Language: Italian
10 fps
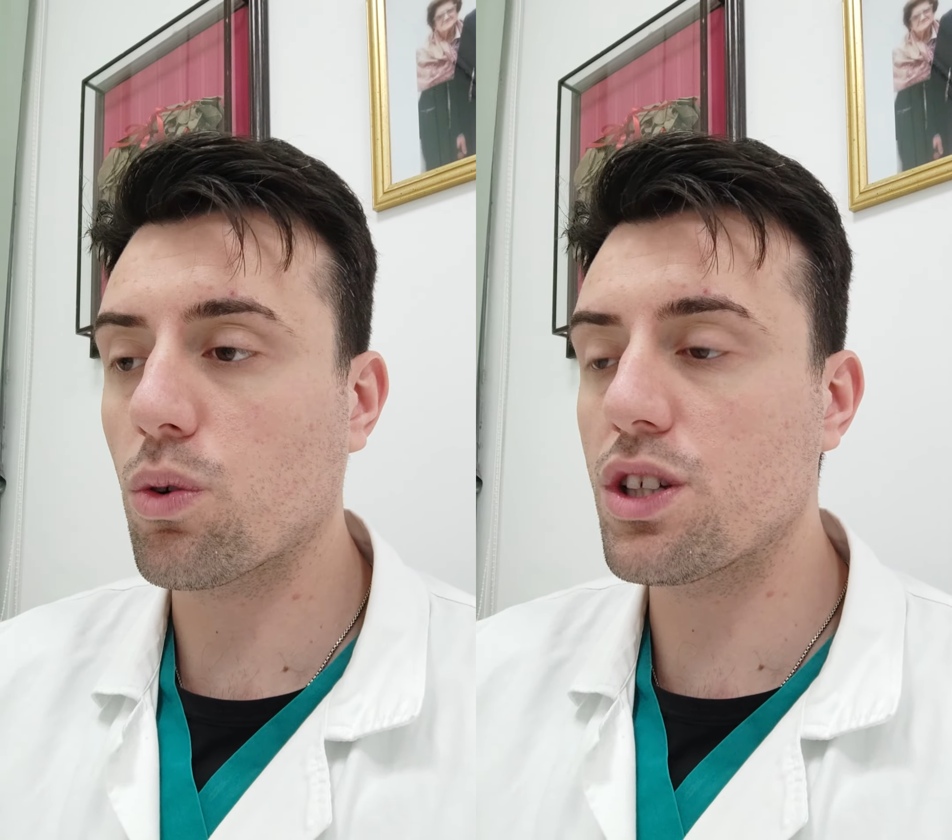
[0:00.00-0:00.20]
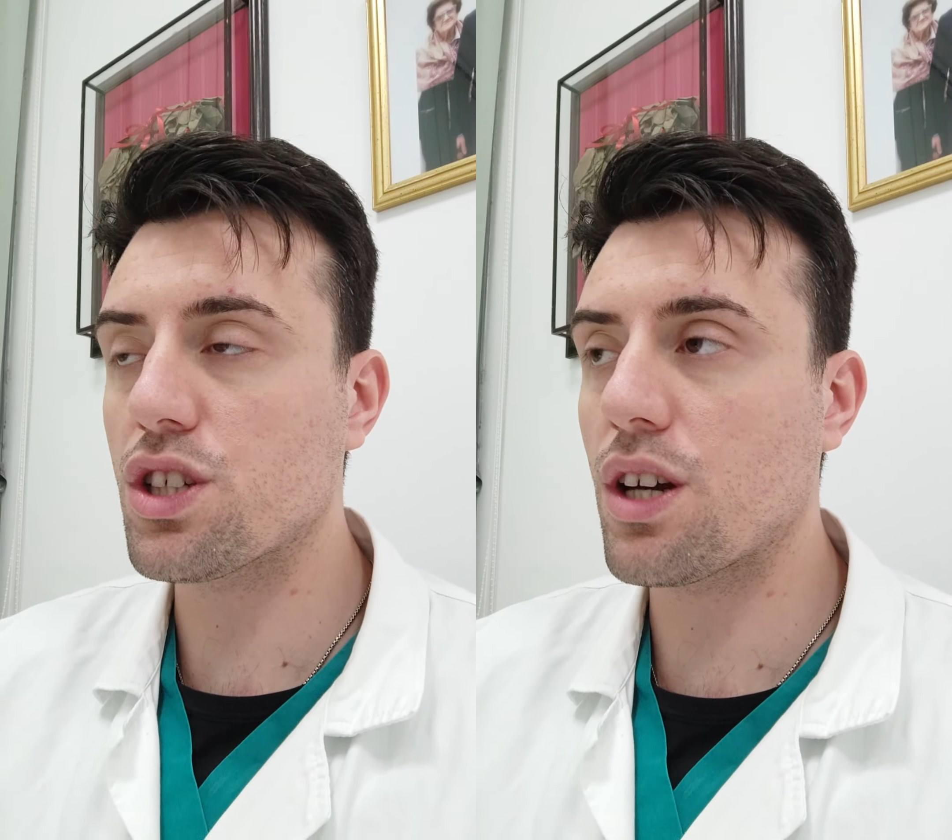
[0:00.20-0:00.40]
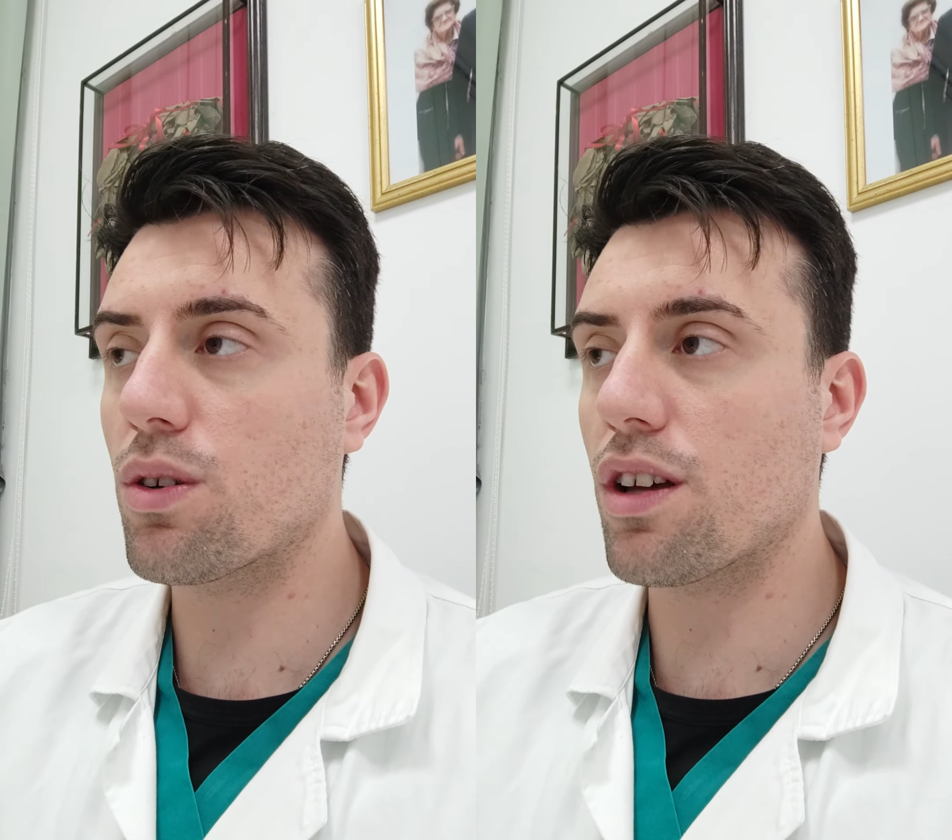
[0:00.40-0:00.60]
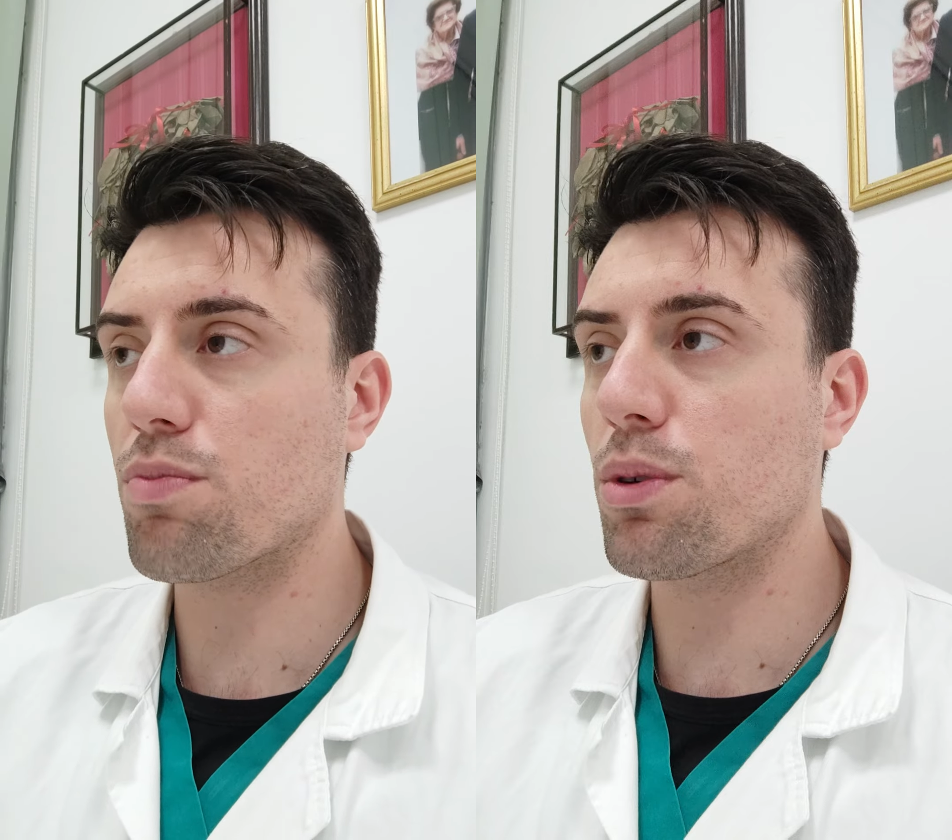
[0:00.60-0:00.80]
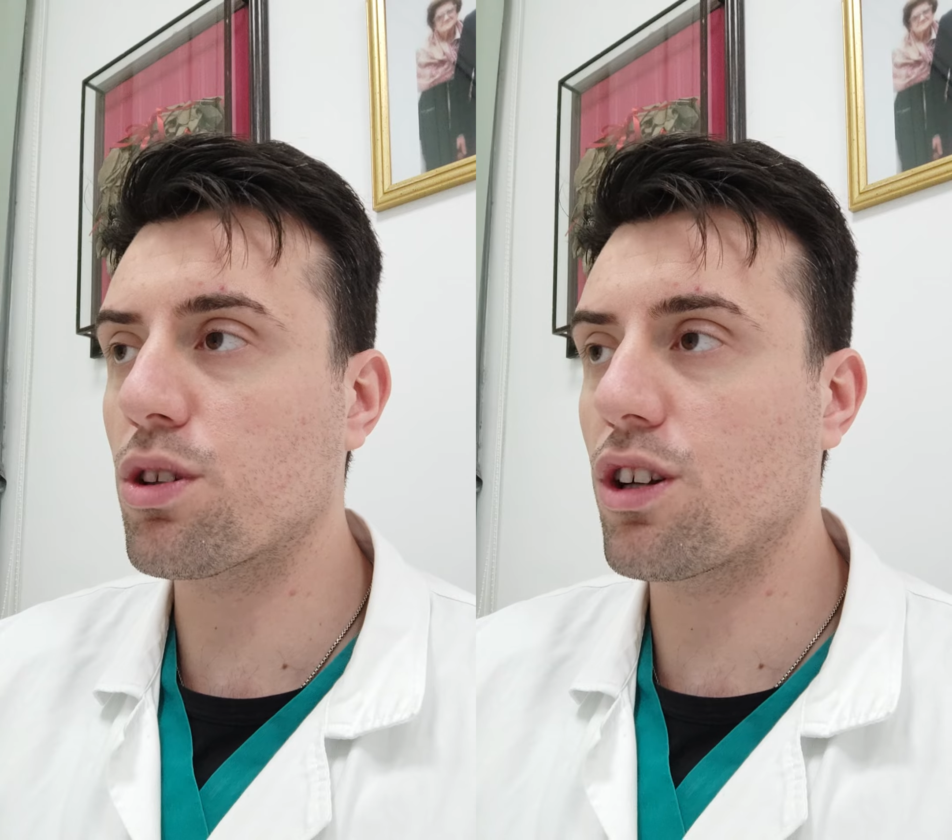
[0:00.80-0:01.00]
qui c'è una
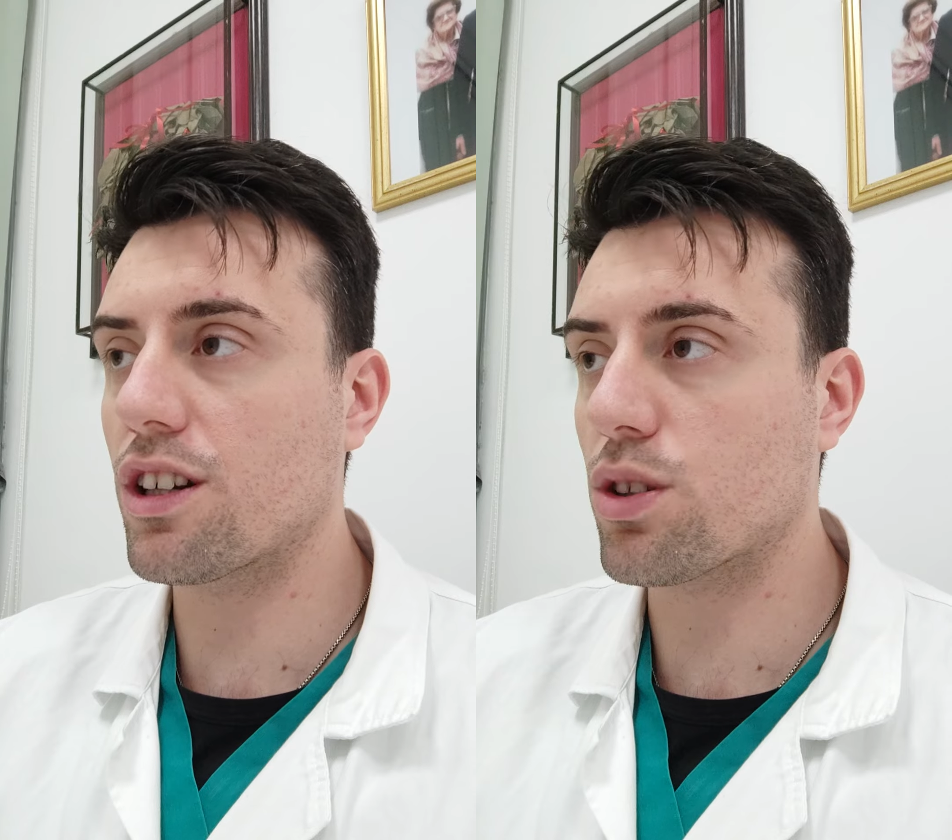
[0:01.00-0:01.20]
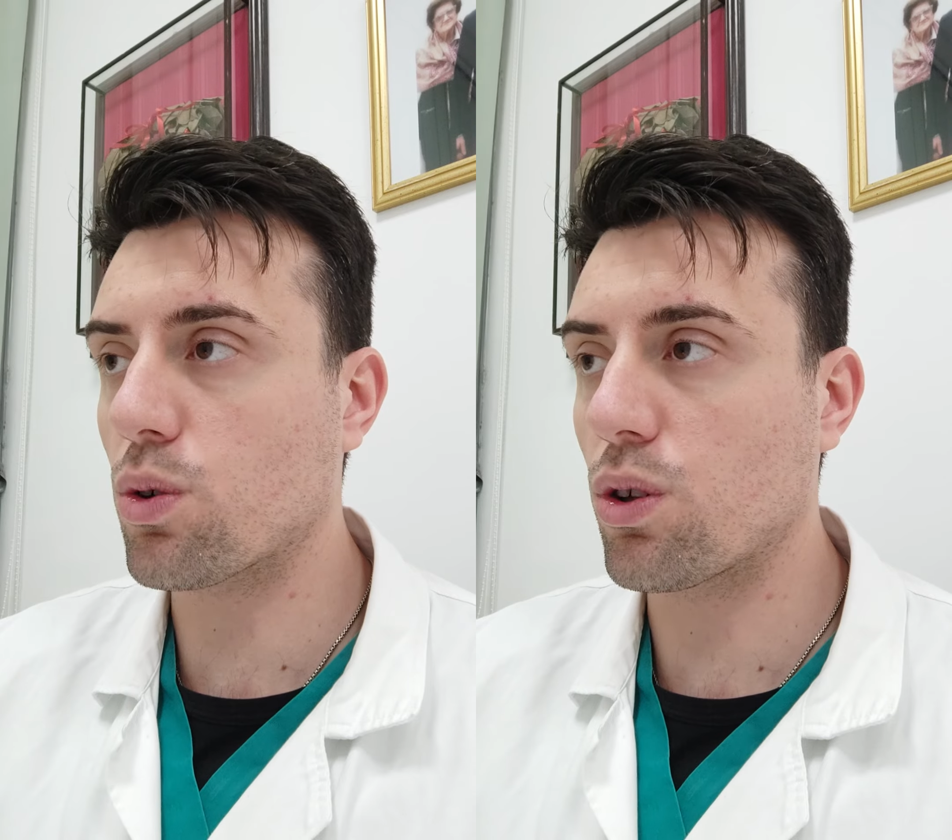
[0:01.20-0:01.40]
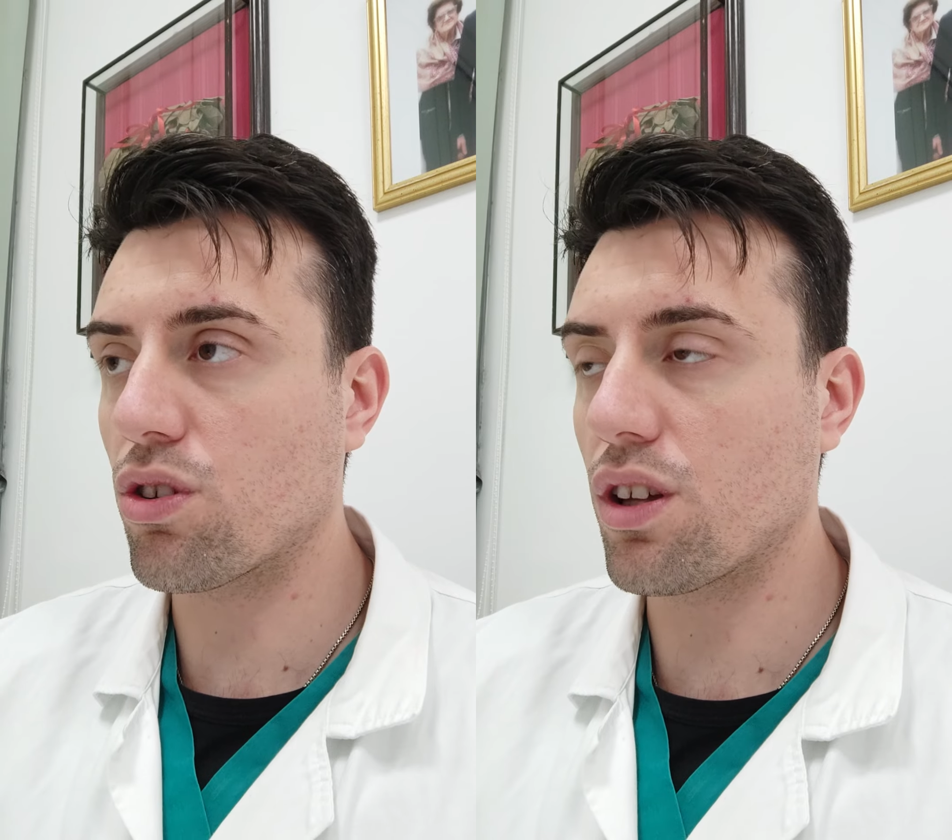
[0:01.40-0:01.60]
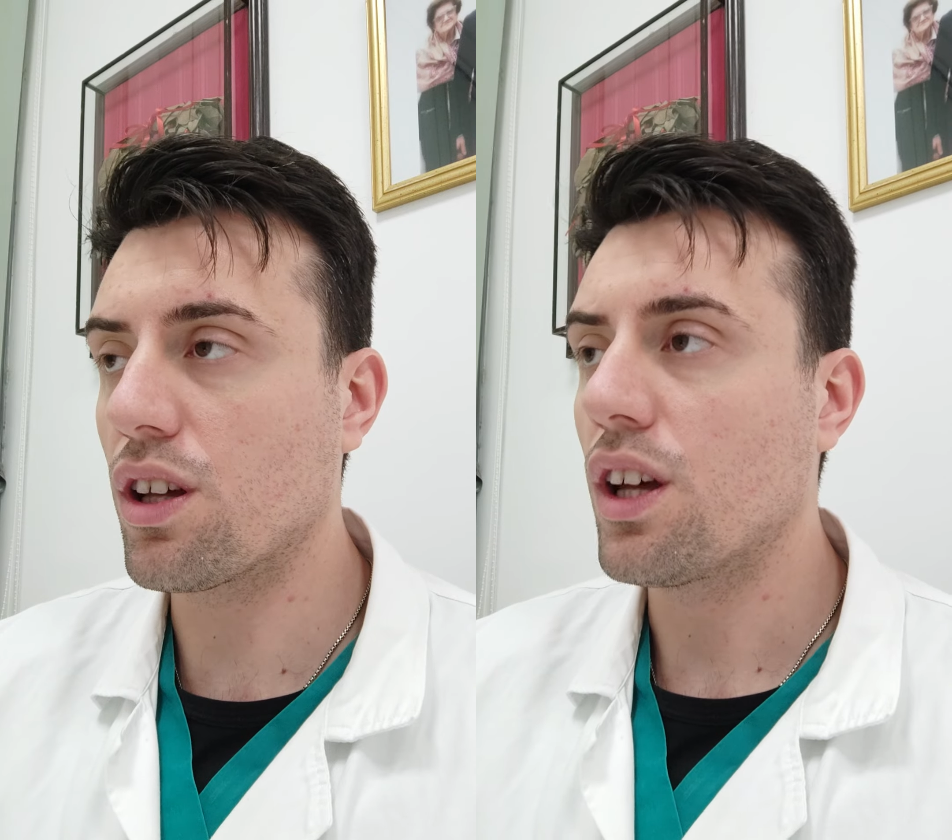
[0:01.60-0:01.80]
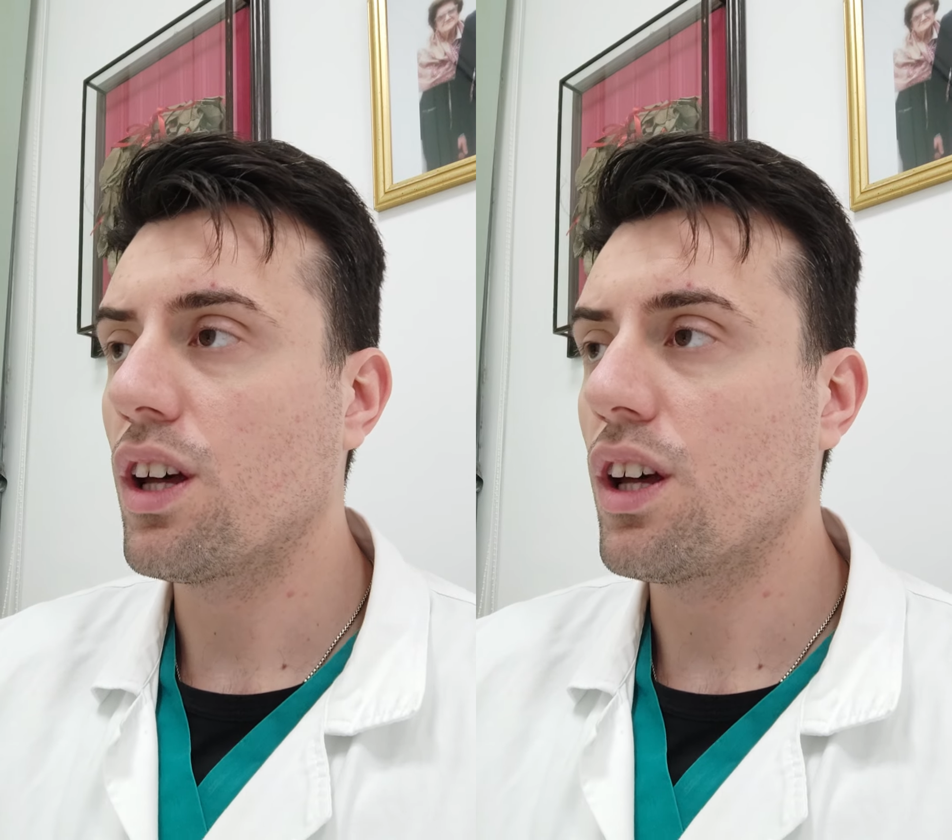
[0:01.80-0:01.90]
spondilartrosi